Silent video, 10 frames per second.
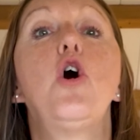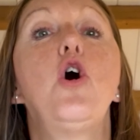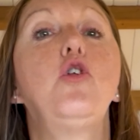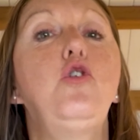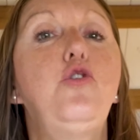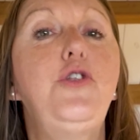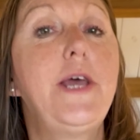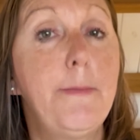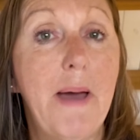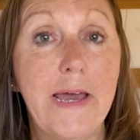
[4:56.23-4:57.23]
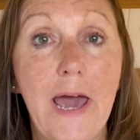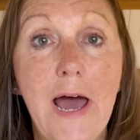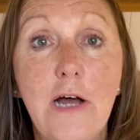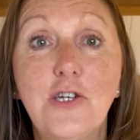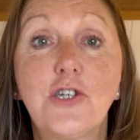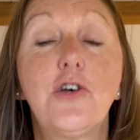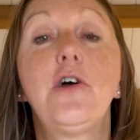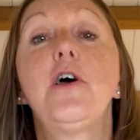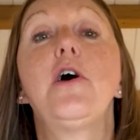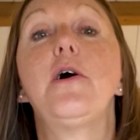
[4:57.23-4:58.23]
des bagages
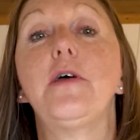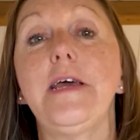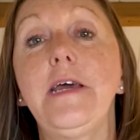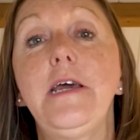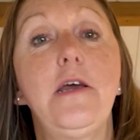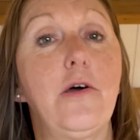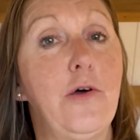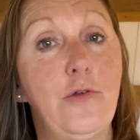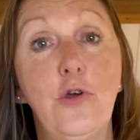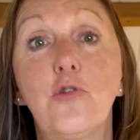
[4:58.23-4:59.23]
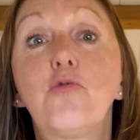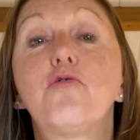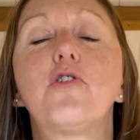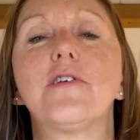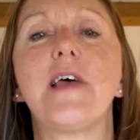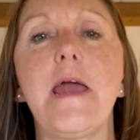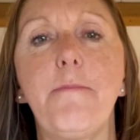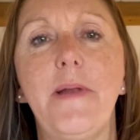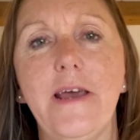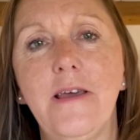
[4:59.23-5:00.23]
et euh, de tout ce que ça
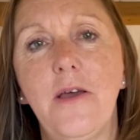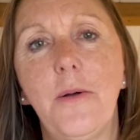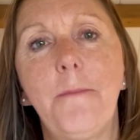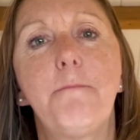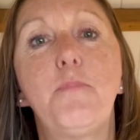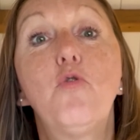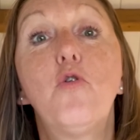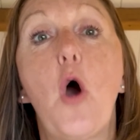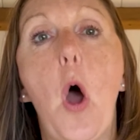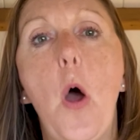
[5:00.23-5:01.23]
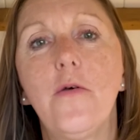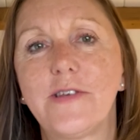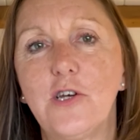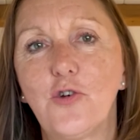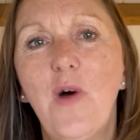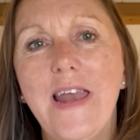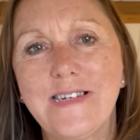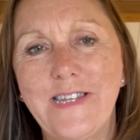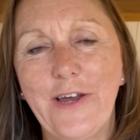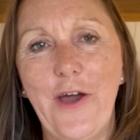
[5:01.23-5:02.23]
implique pour un séjour à
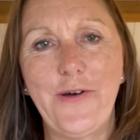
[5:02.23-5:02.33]
l'extérieur.